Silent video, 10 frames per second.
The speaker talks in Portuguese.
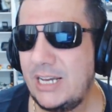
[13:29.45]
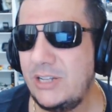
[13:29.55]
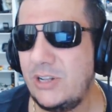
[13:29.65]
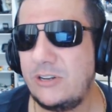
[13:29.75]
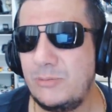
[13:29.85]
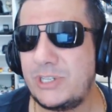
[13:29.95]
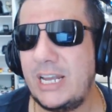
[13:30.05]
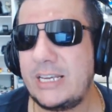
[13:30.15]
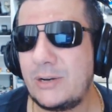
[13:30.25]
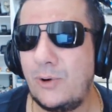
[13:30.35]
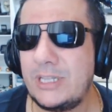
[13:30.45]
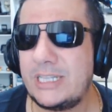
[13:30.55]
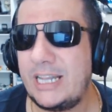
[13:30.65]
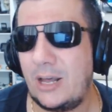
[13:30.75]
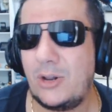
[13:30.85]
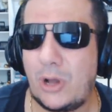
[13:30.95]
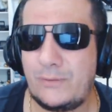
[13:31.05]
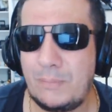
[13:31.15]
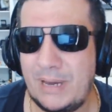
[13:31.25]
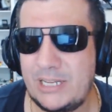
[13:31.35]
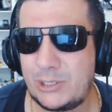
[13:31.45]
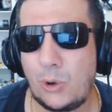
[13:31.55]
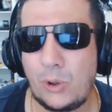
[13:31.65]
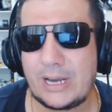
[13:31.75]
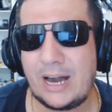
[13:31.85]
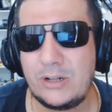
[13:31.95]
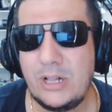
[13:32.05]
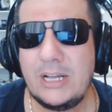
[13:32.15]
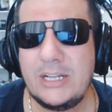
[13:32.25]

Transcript: e nós vamos ter que contê-lo novamente, colocá-lo